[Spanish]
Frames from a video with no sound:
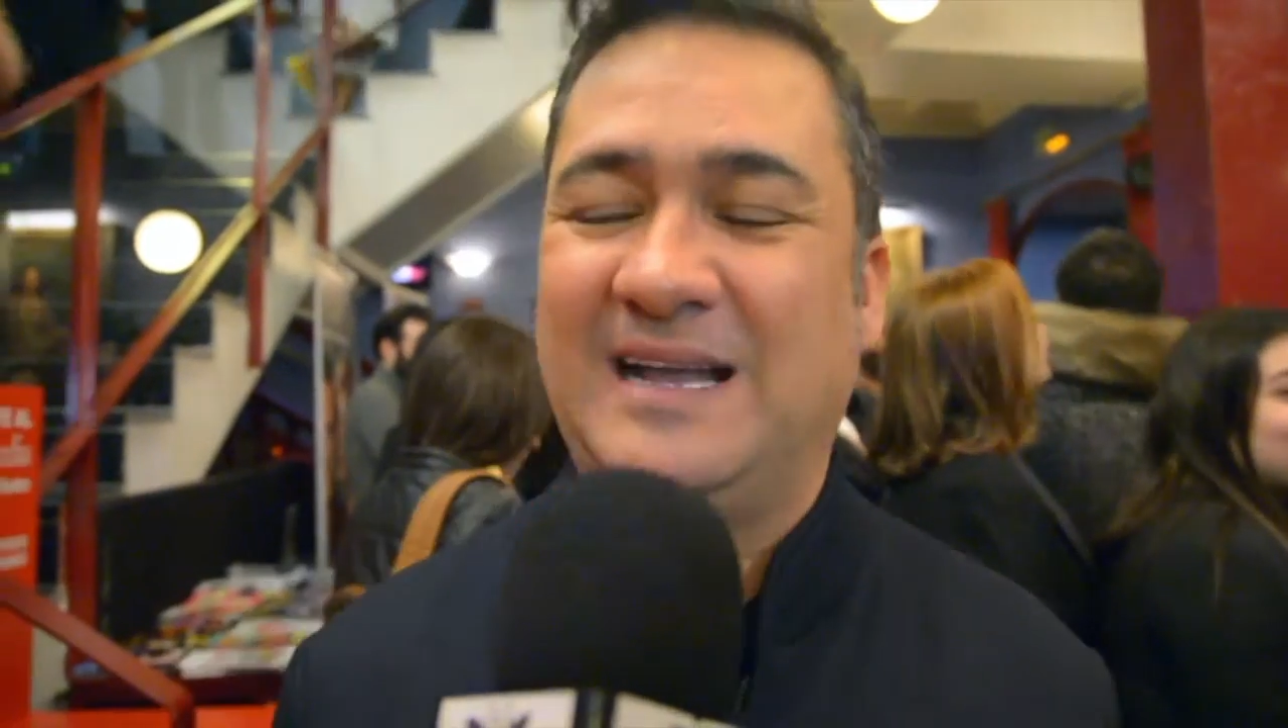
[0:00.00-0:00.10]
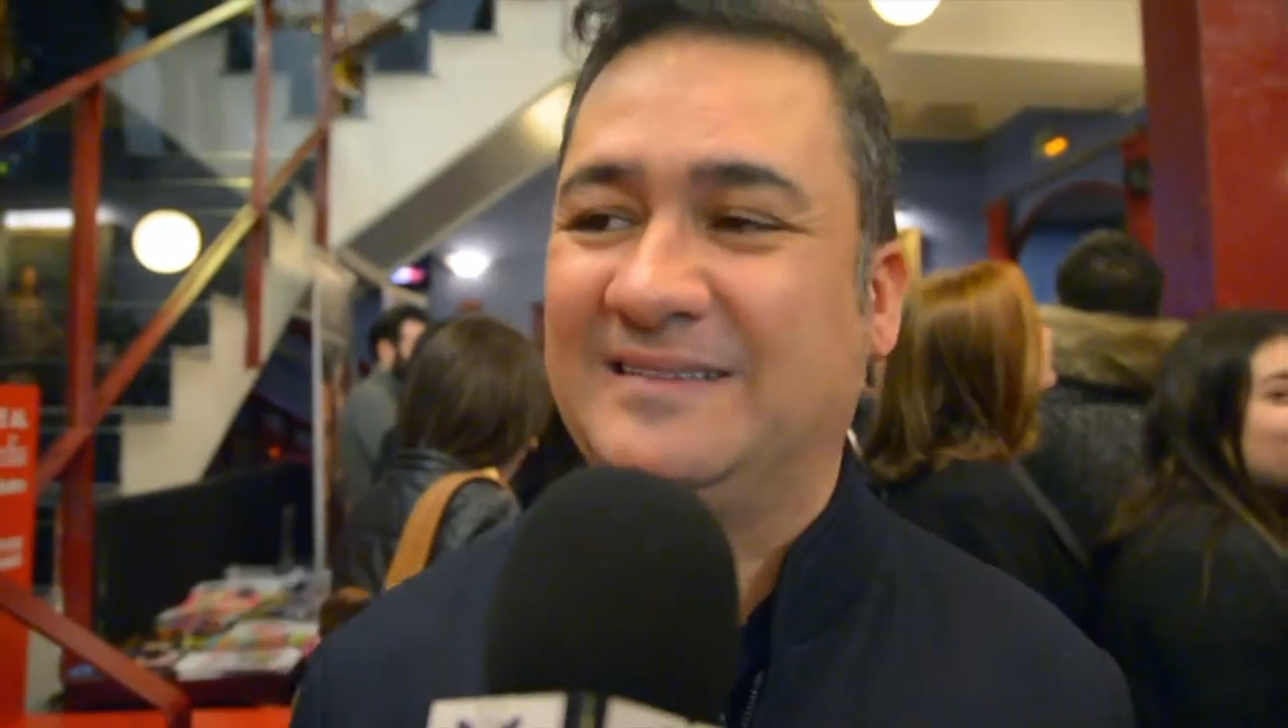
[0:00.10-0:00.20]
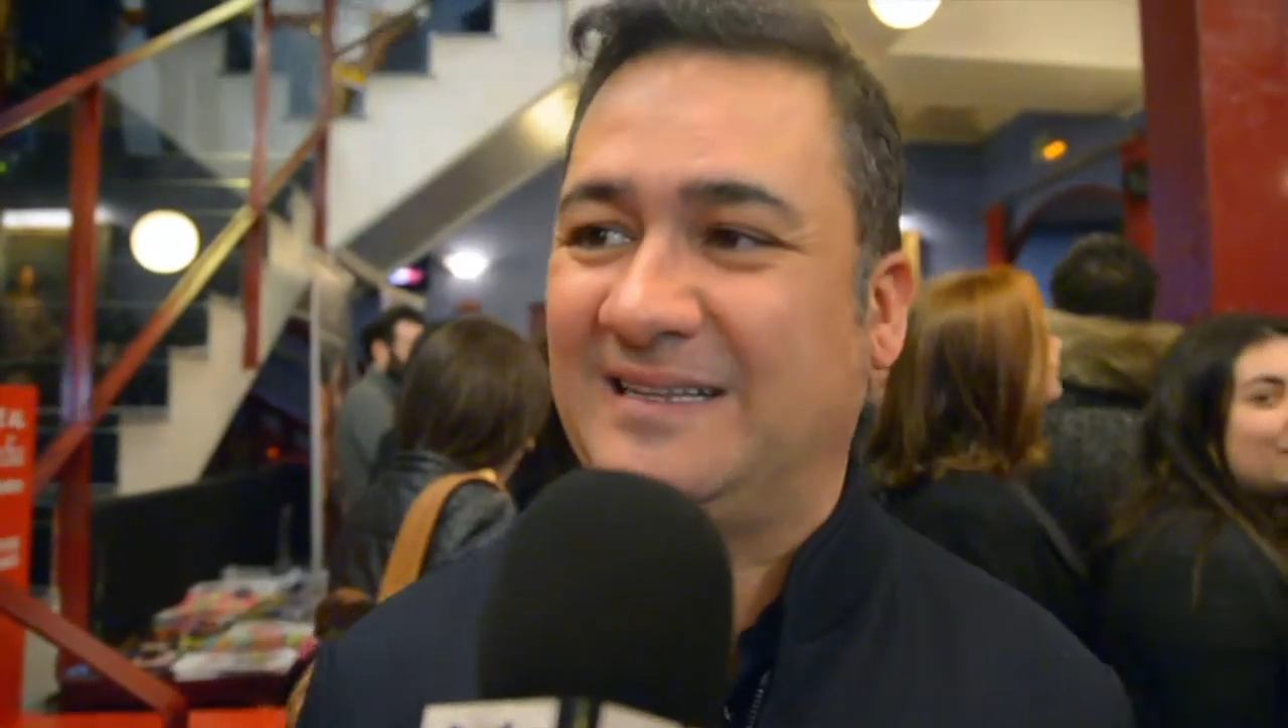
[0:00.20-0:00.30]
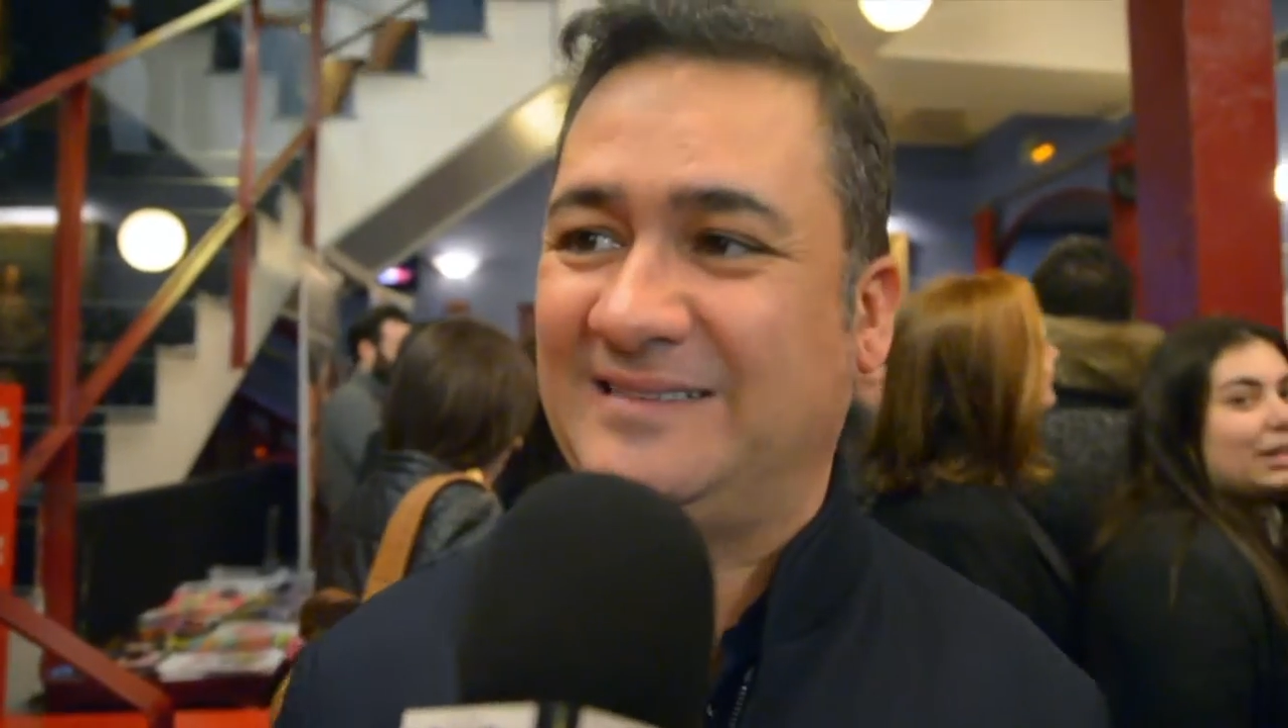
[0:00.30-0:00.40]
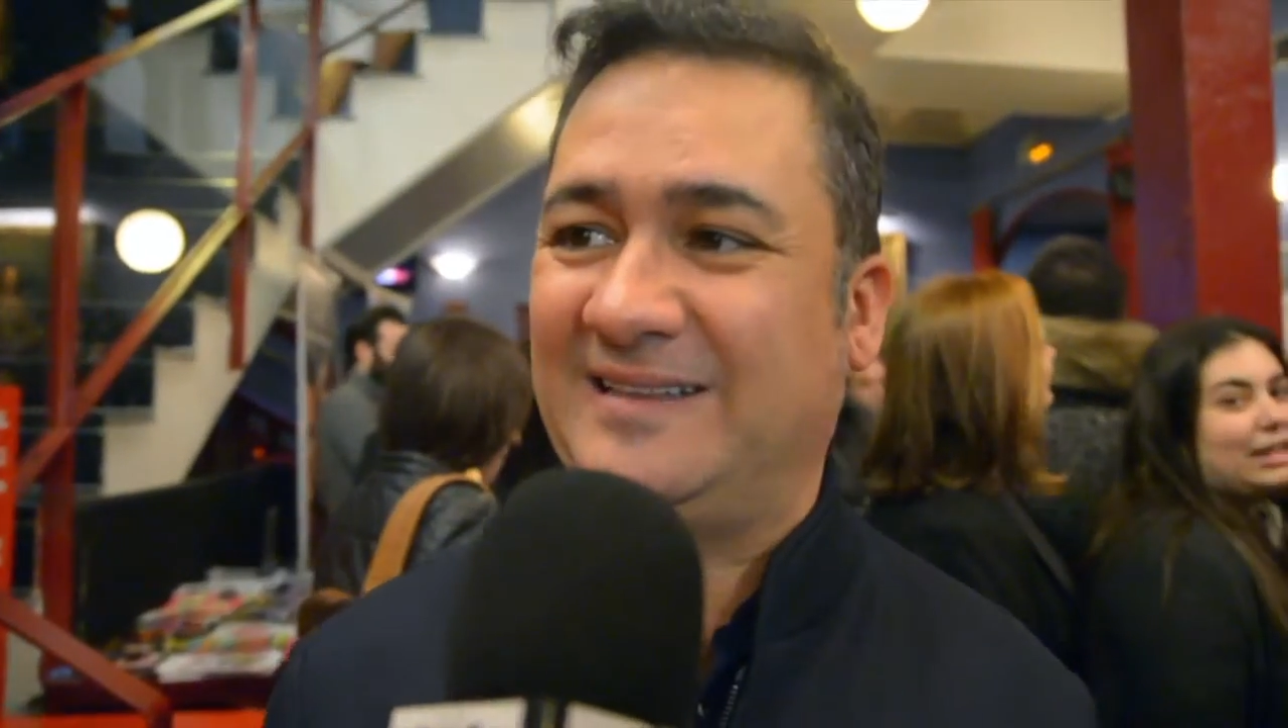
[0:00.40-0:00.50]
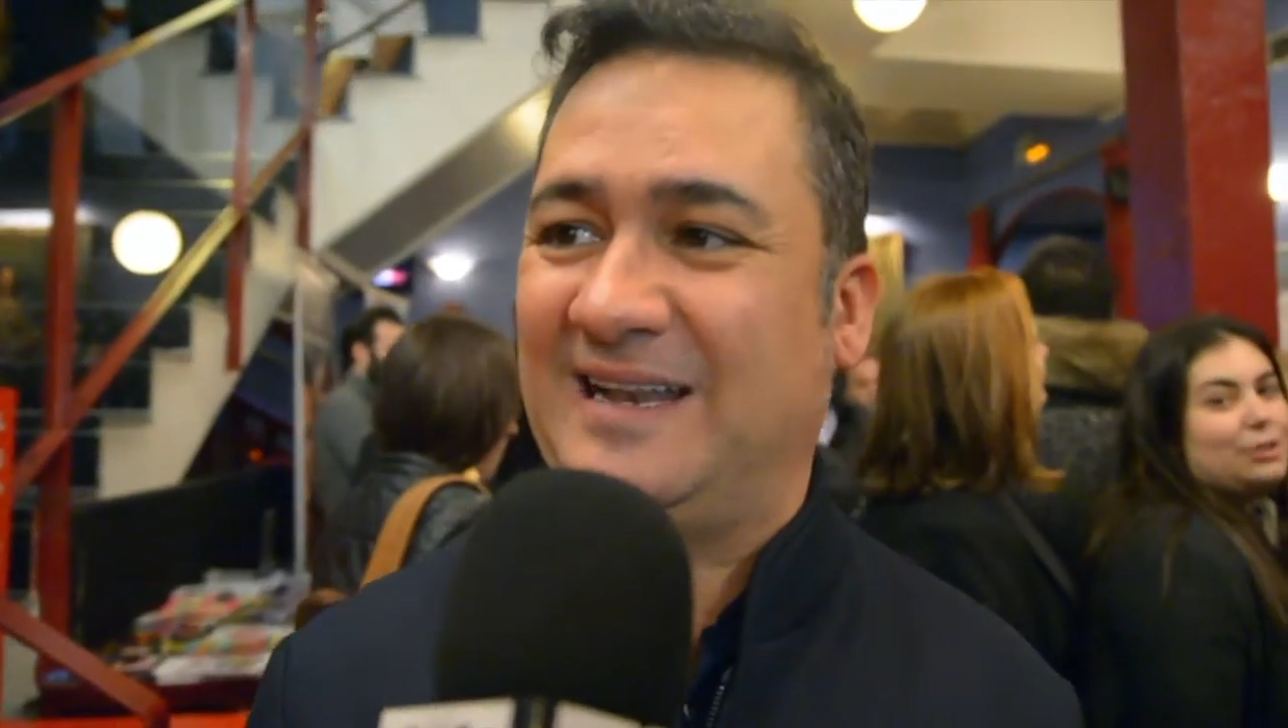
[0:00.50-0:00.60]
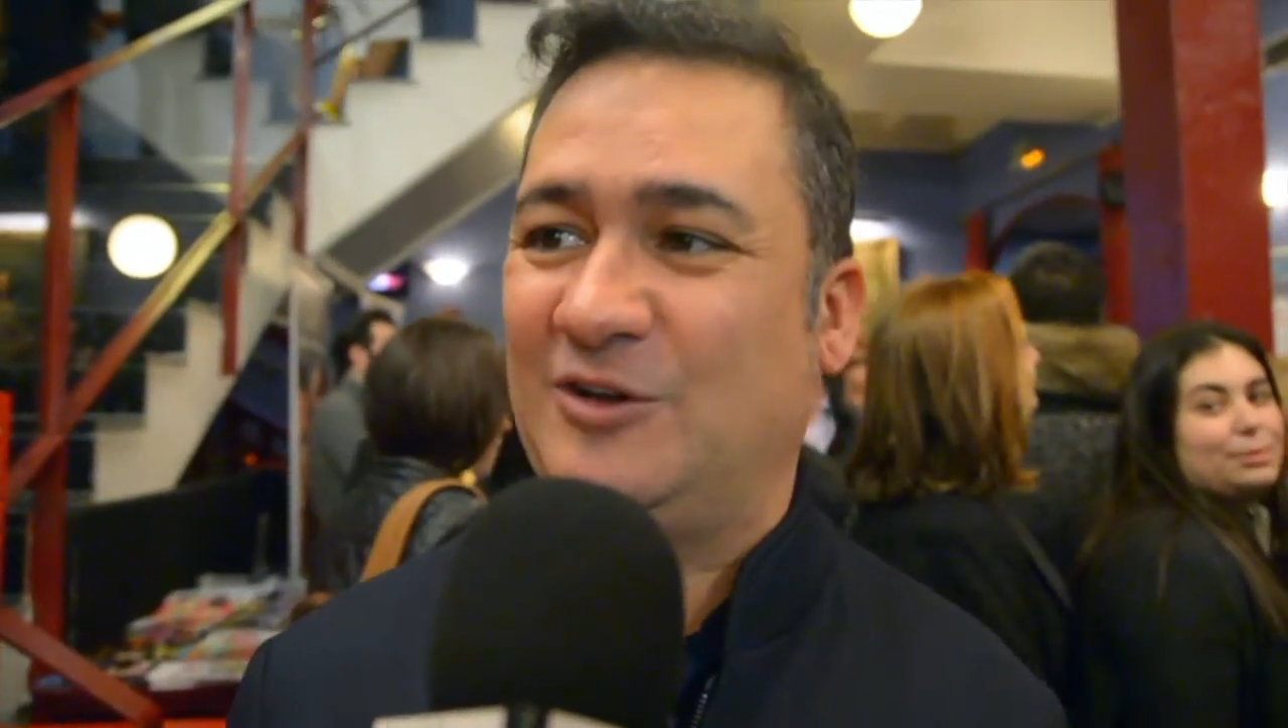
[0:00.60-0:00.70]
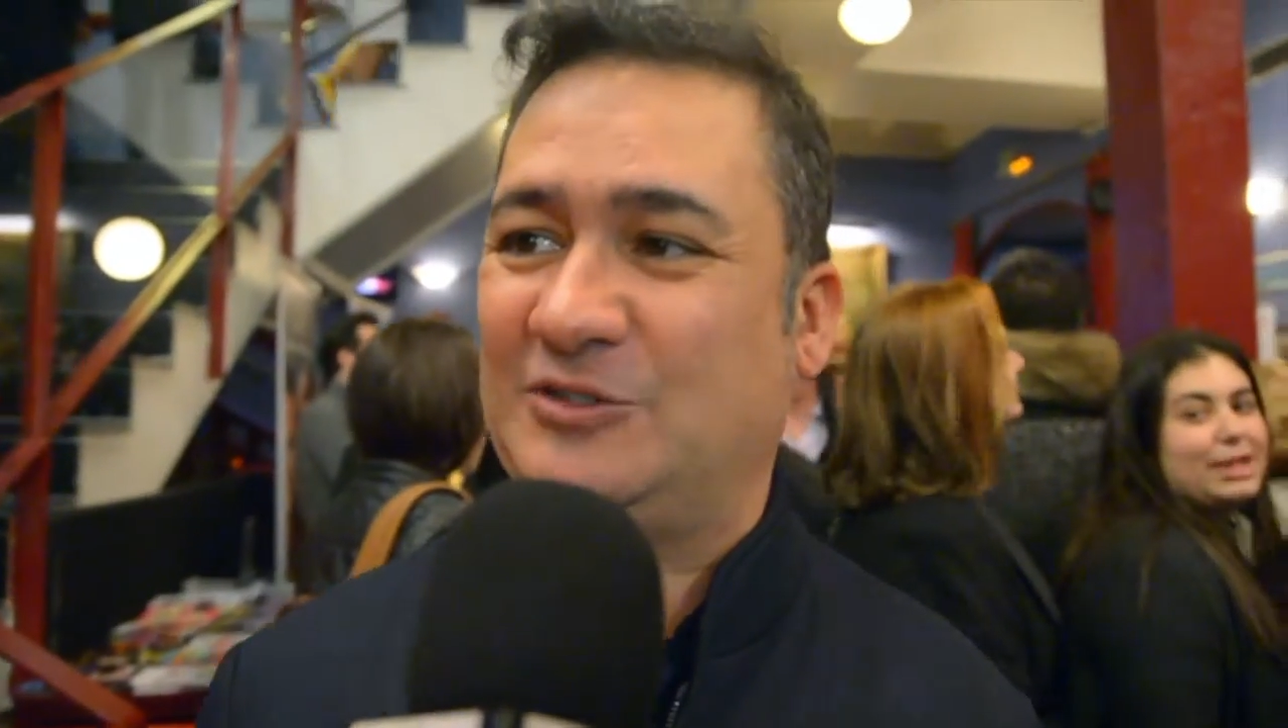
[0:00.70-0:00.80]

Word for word: y un cantante